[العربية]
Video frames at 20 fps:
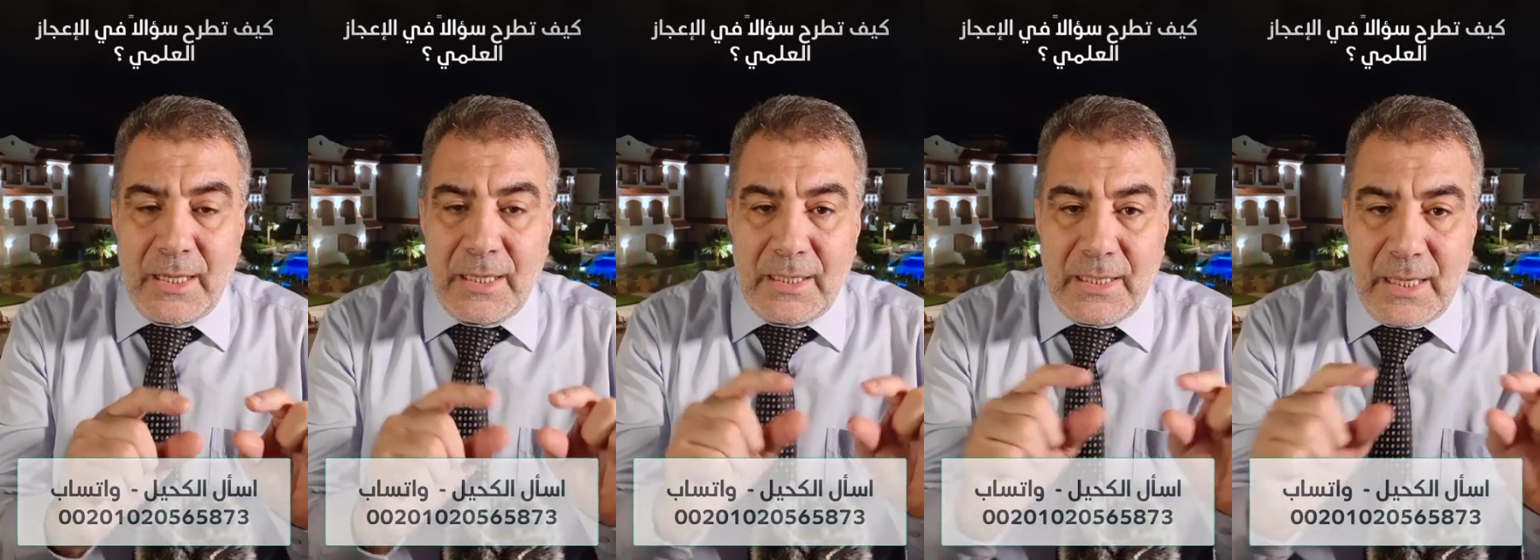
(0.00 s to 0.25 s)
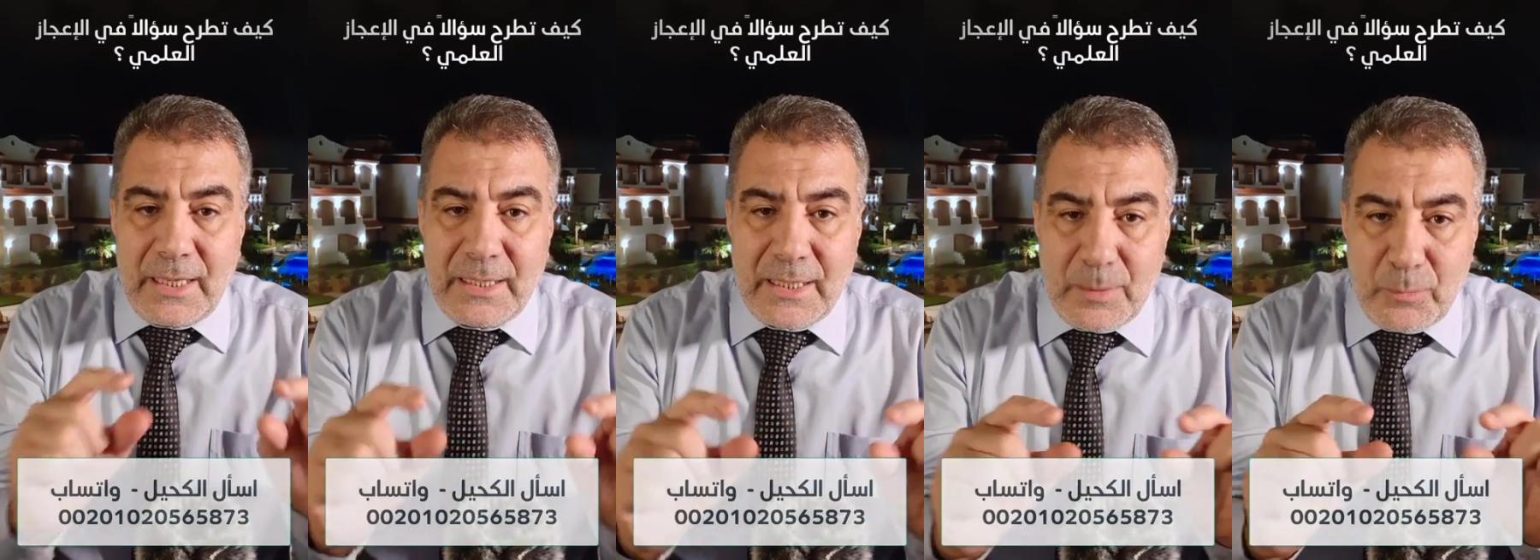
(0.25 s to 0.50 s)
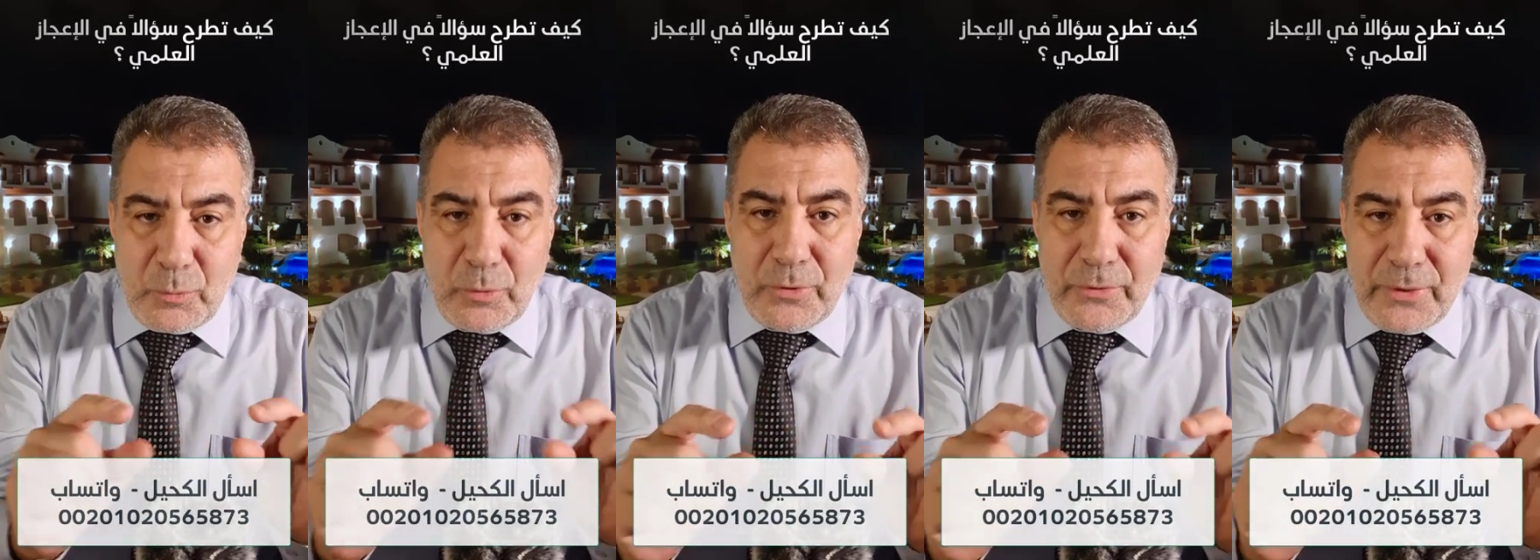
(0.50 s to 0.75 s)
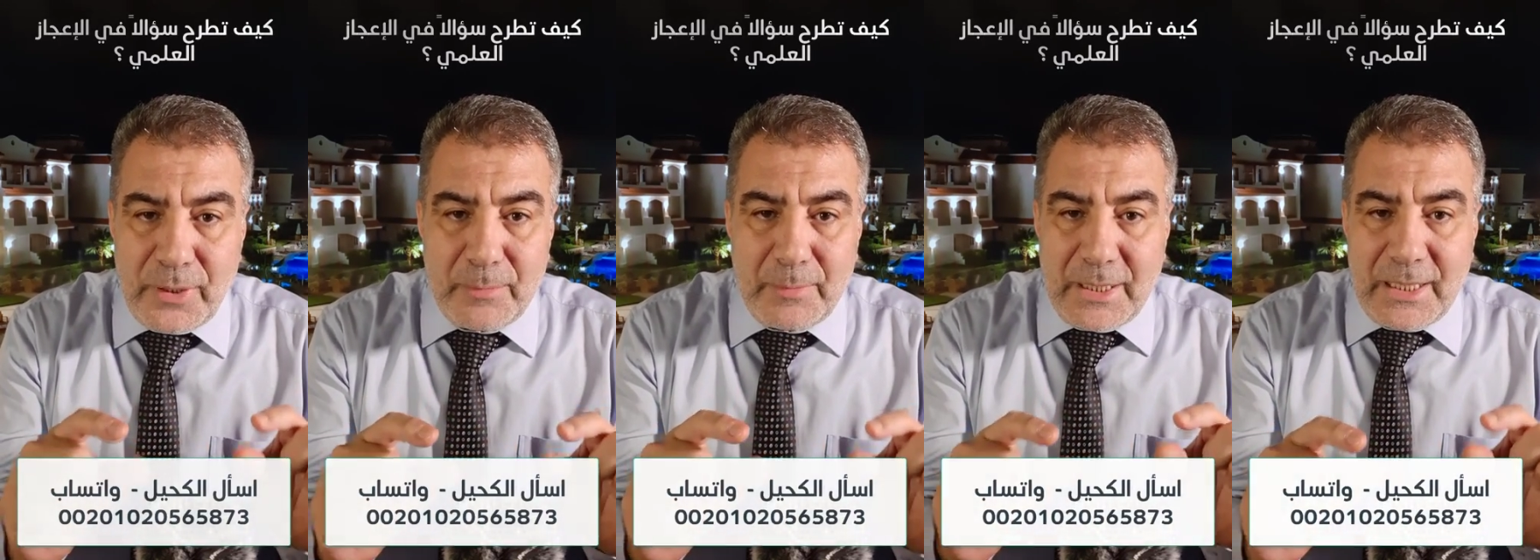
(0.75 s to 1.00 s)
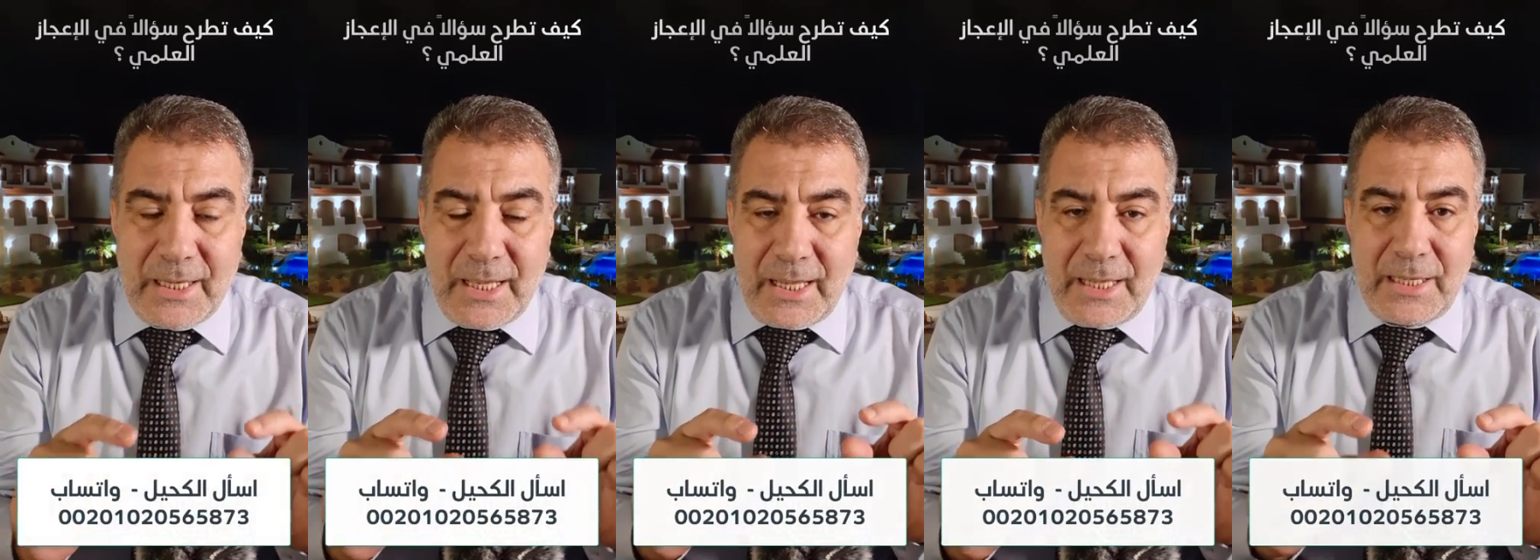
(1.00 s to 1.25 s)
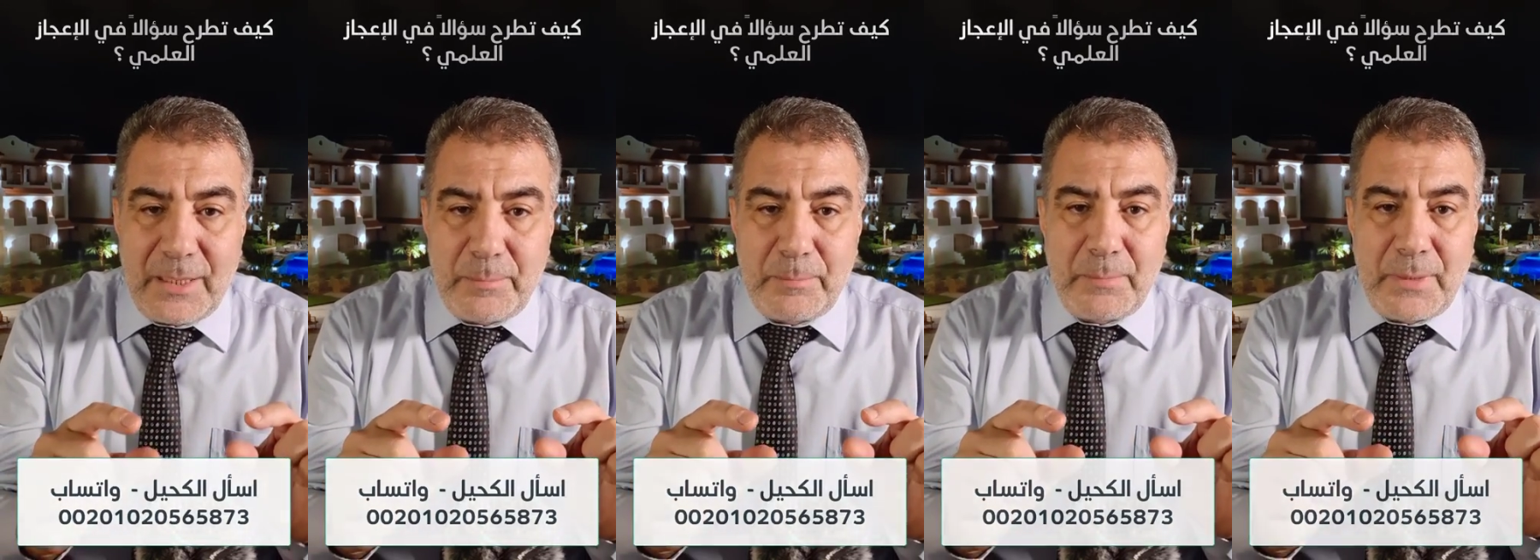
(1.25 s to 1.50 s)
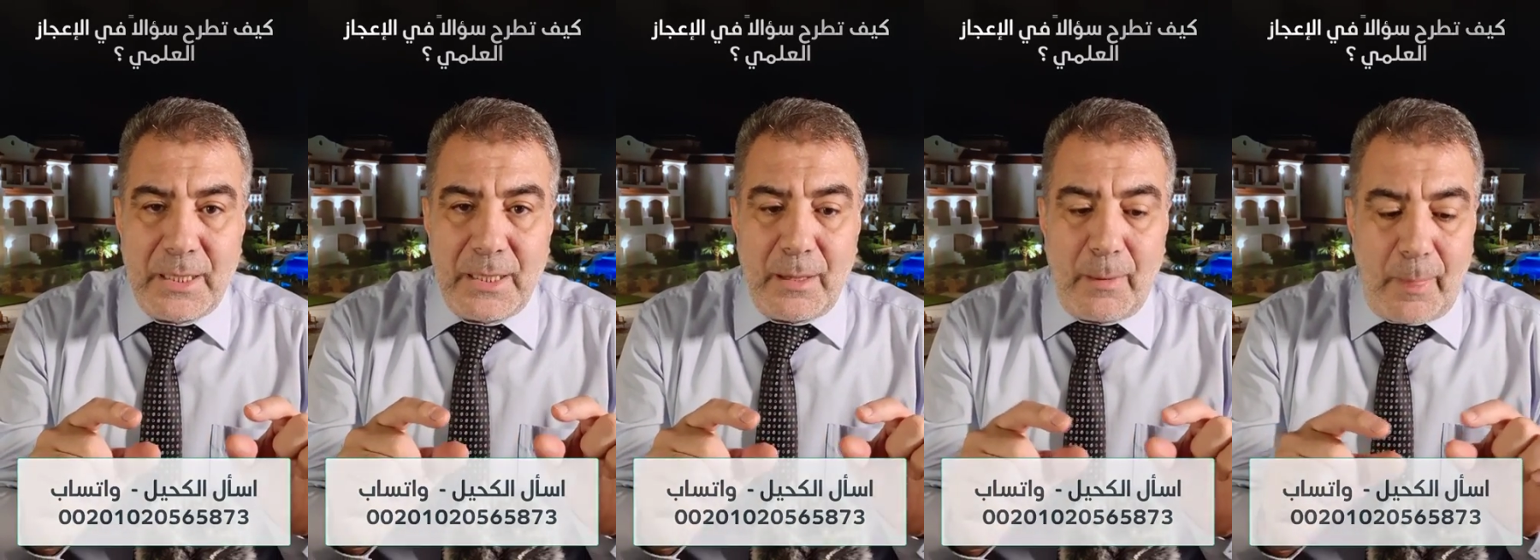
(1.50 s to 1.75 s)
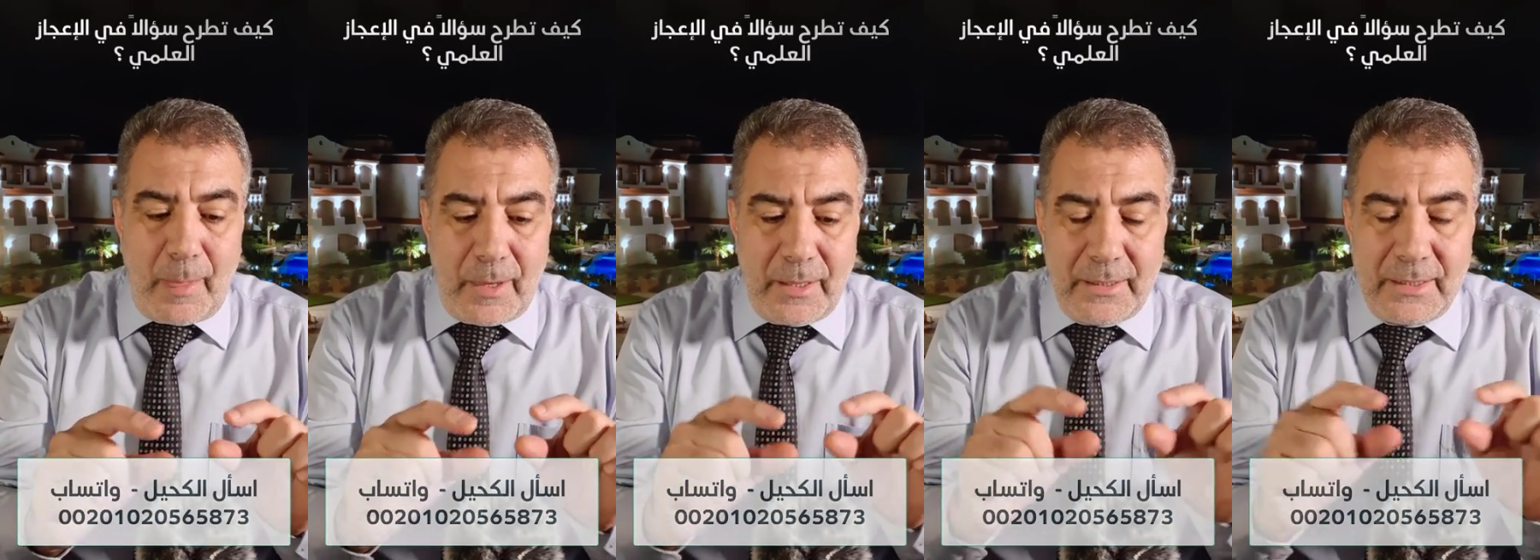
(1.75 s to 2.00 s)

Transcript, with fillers: لأن معظم الأحبة